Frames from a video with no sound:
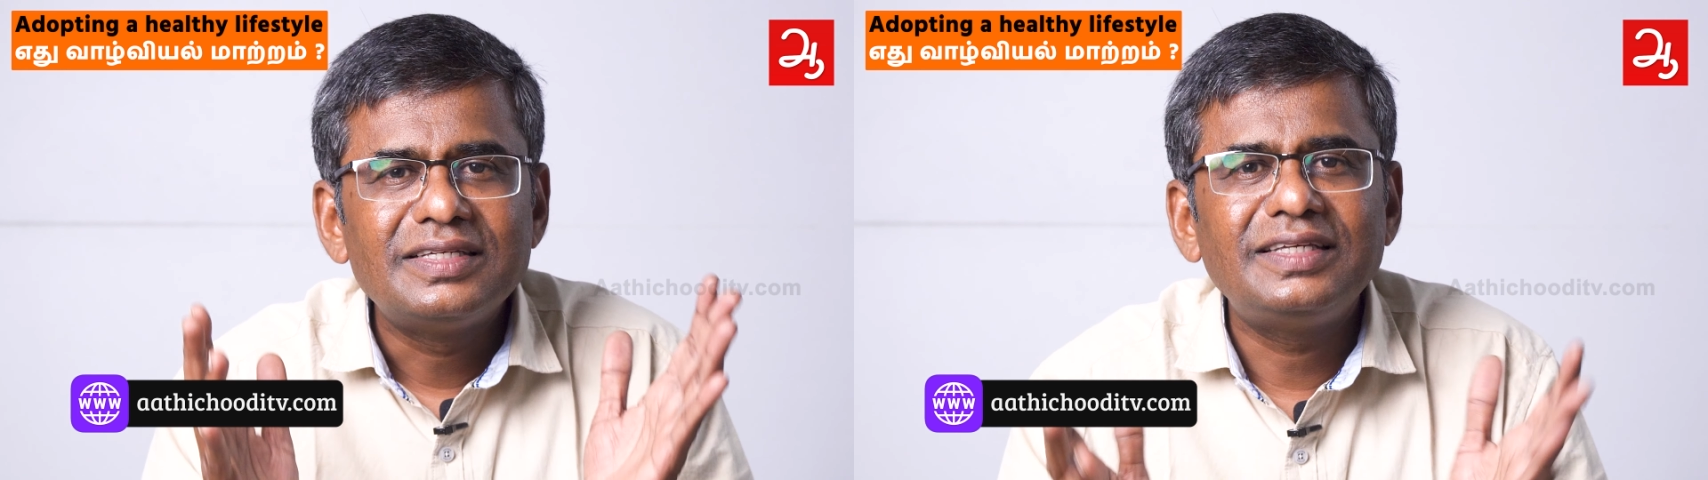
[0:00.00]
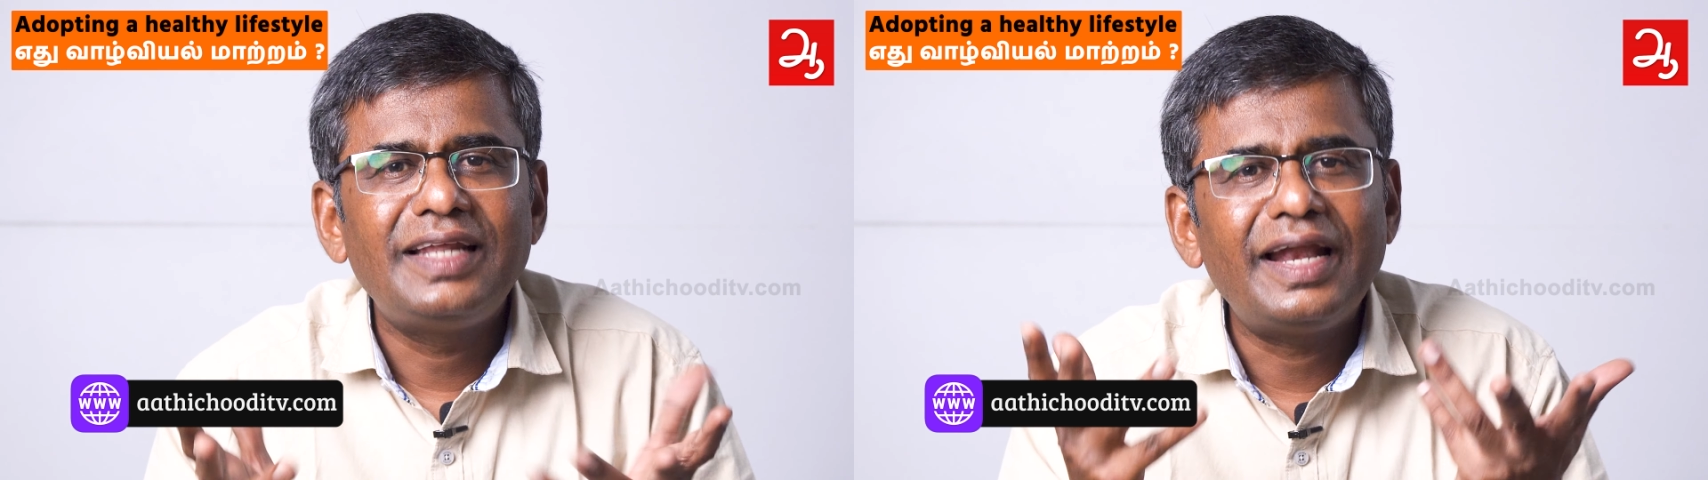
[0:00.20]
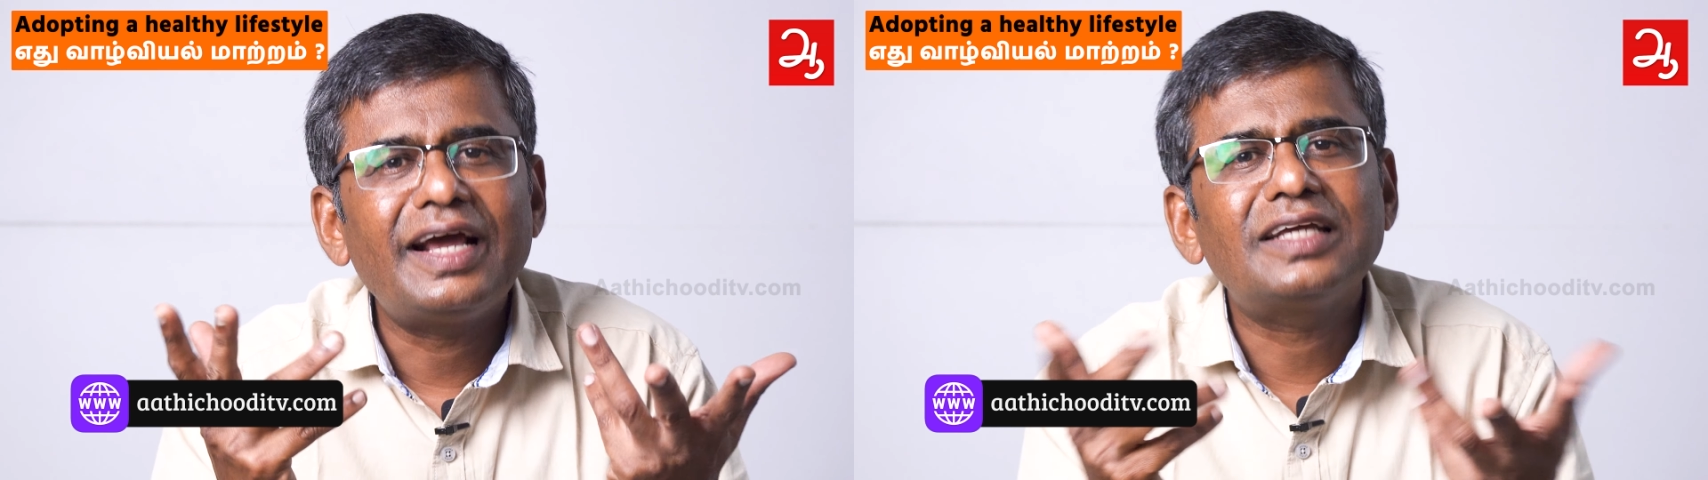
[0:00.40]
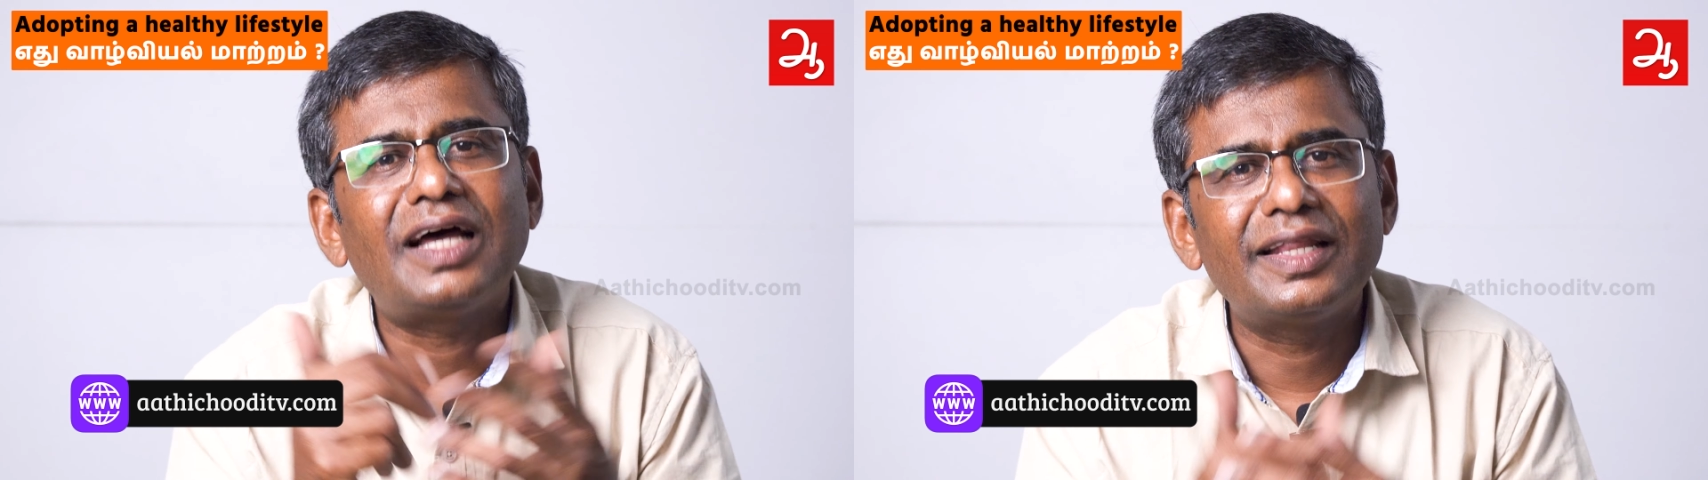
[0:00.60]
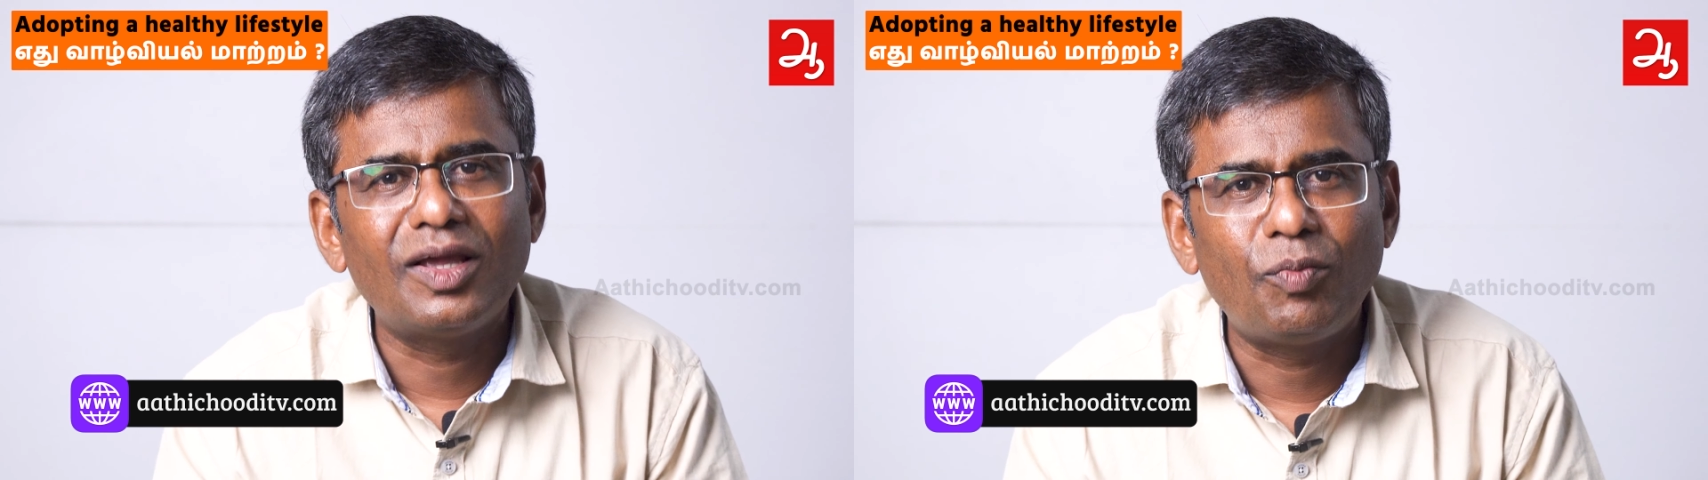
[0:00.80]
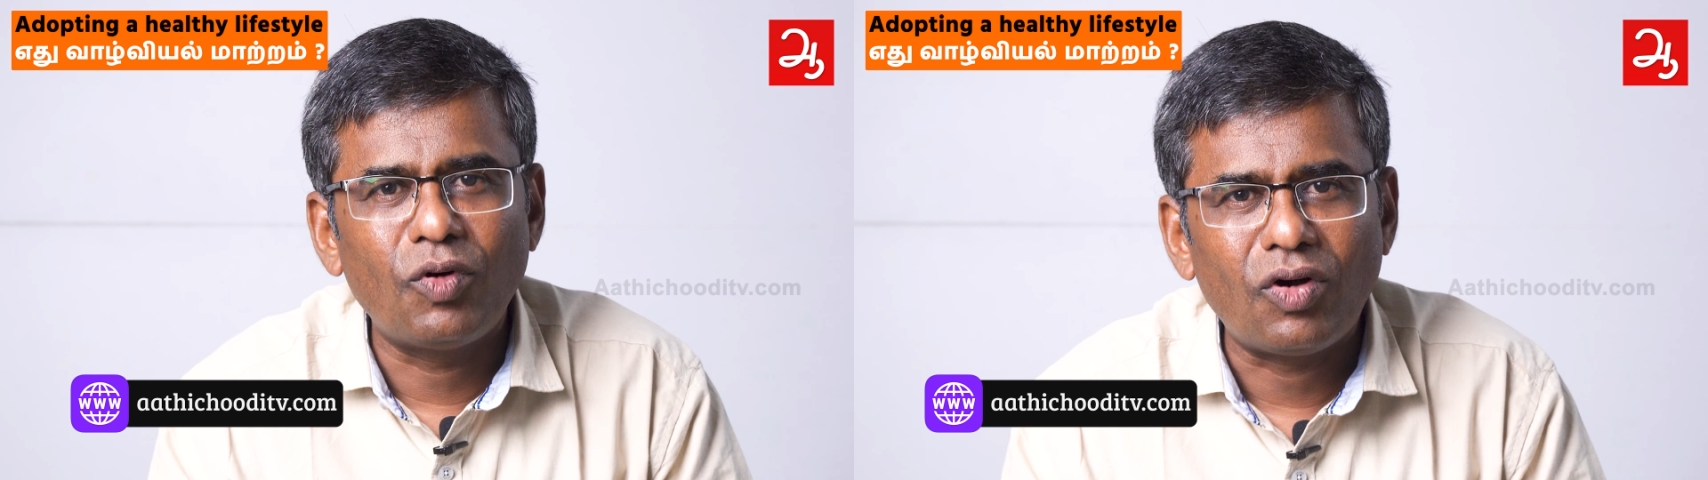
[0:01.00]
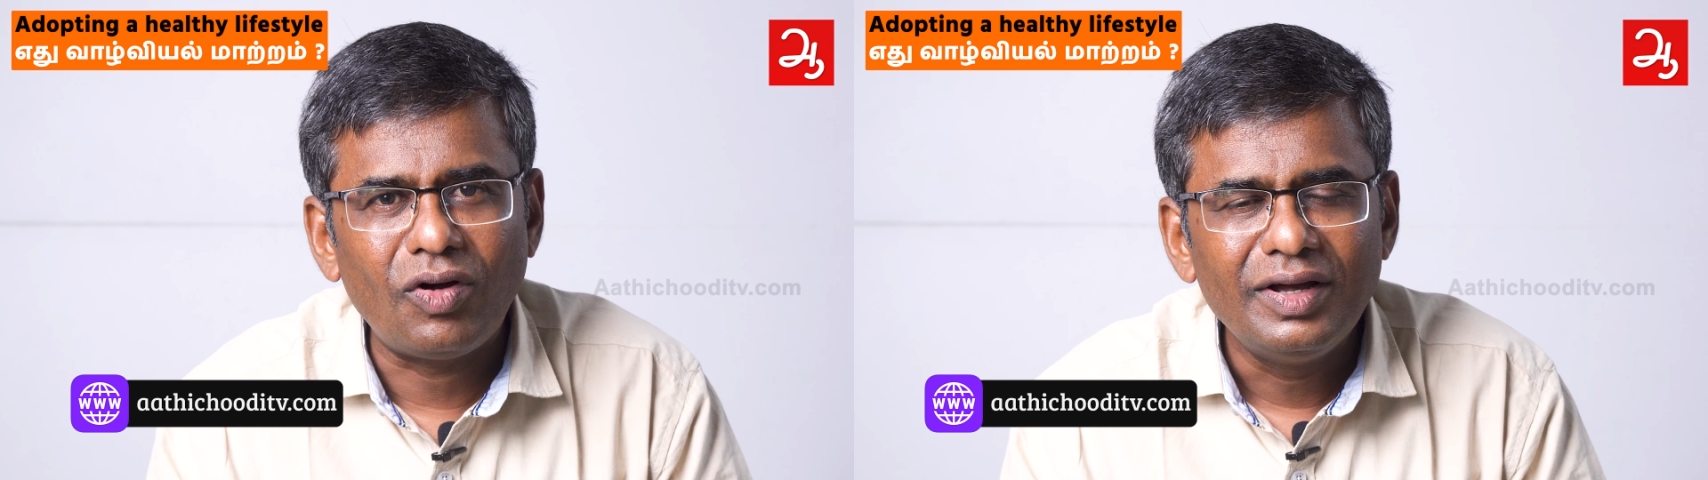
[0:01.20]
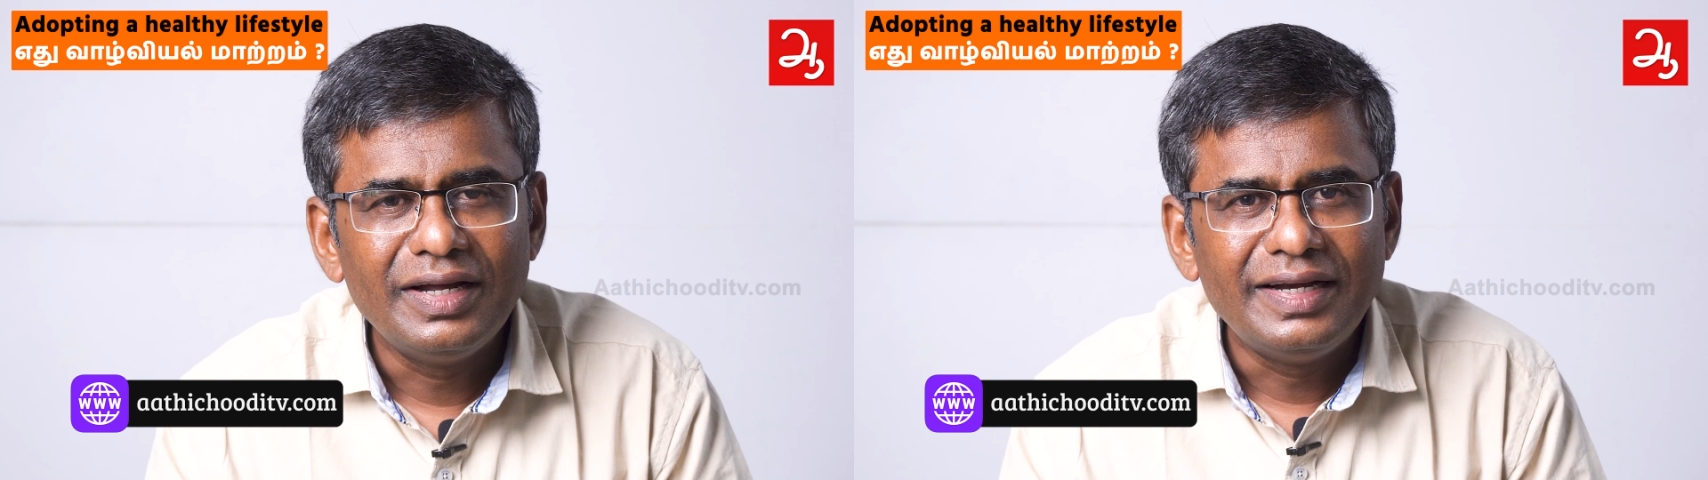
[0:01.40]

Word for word: சரி இதில் என்னங்க சாதிக்க போகிறோம்